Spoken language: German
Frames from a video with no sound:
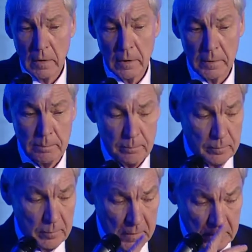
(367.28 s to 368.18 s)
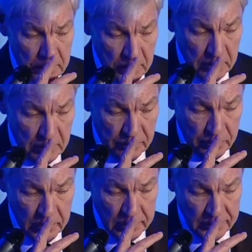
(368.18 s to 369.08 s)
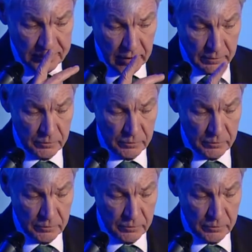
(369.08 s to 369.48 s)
Ähm, ich würde mal Folgendes sagen.